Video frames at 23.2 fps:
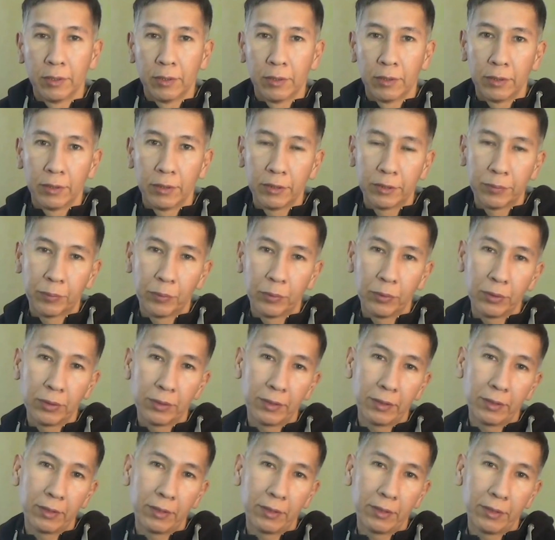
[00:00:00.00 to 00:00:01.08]

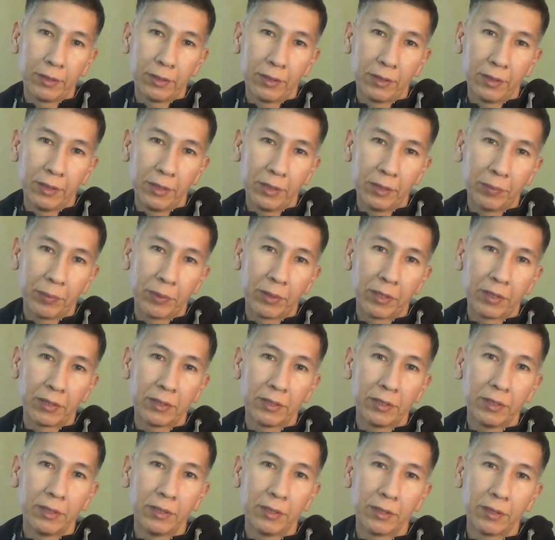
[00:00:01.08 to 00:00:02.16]
используя их
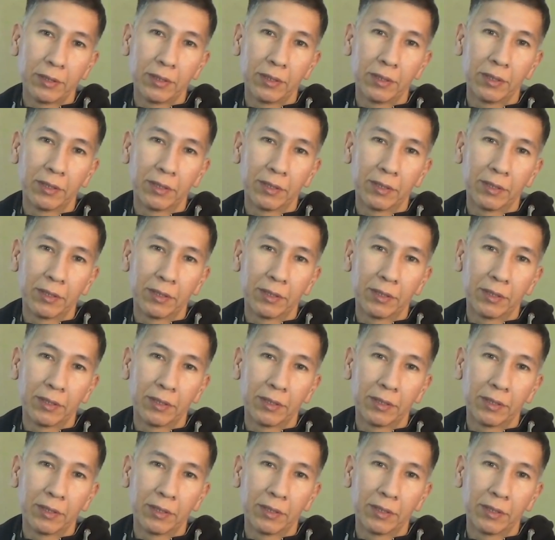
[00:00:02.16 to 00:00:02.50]
положение,